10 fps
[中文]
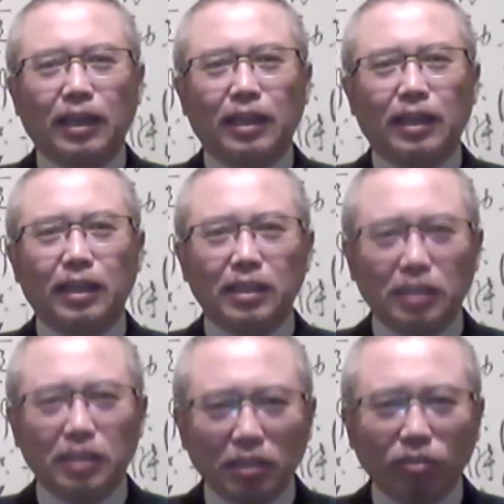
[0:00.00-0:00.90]
那那些
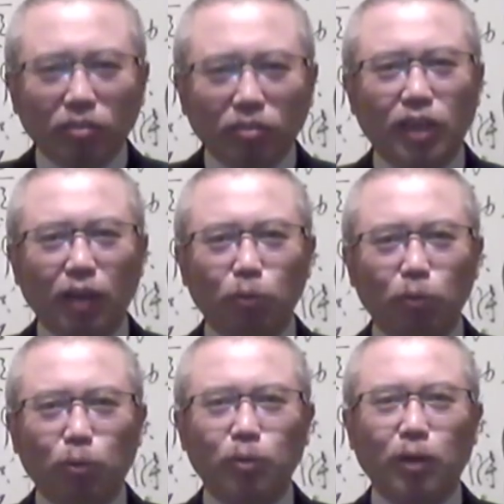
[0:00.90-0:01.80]
西方强
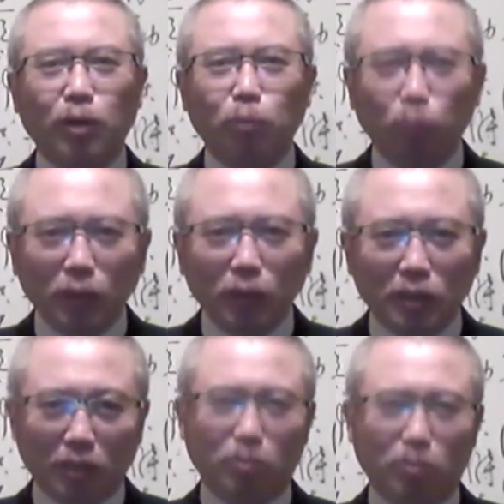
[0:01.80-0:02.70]
国，他为
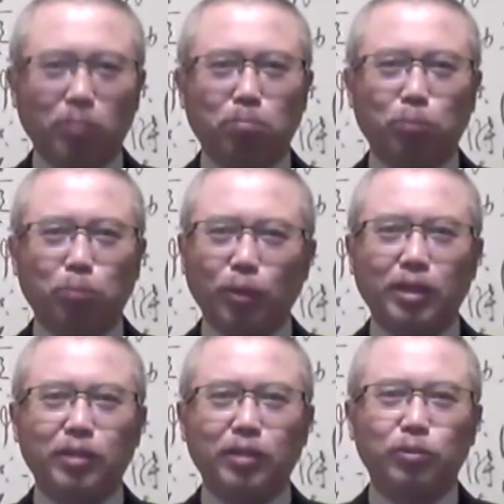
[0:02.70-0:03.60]
什么不愿意
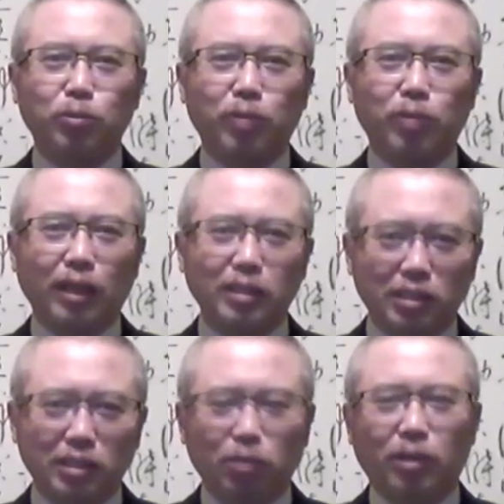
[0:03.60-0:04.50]
跟中国啊一
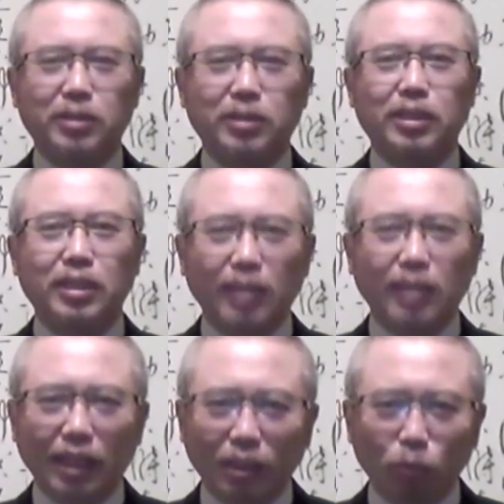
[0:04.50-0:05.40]
起玩这个“一带
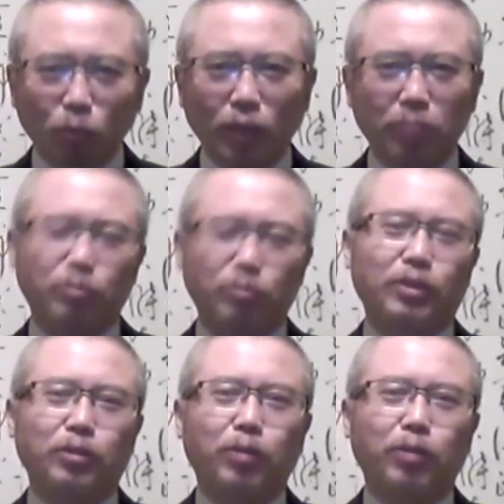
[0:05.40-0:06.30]
一路”呢？理
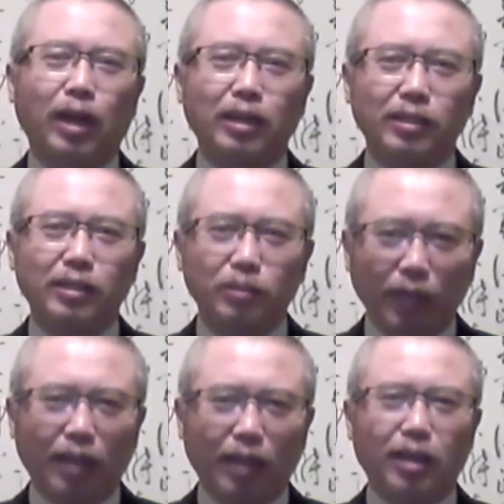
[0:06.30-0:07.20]
由啊有
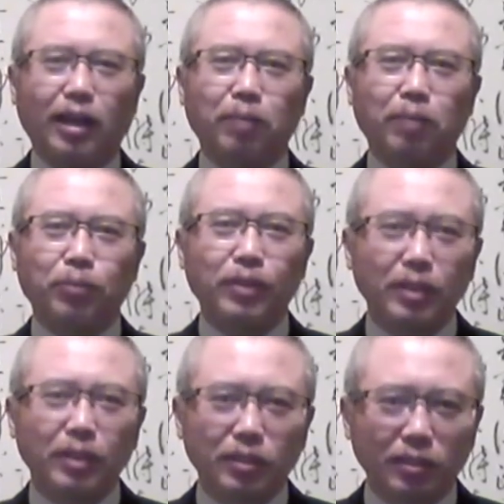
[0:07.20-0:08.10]
两个啊，一
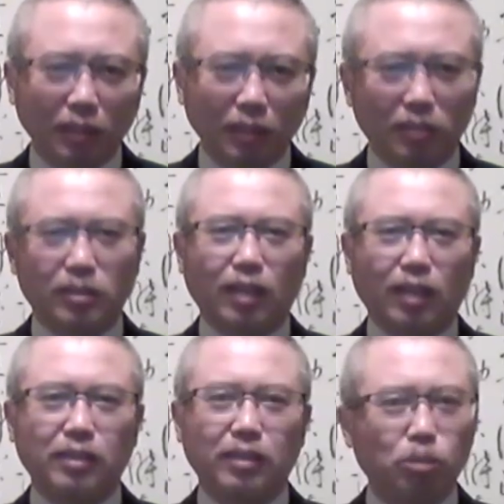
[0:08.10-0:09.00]
个是政治上
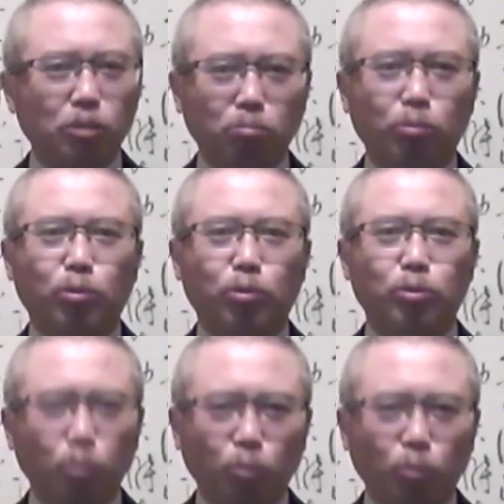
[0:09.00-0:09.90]
信不过
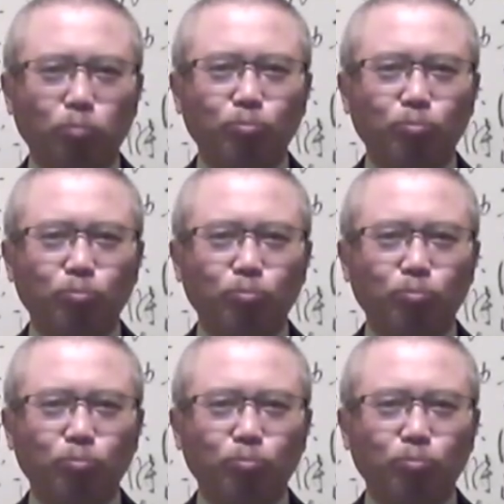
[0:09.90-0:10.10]
中共。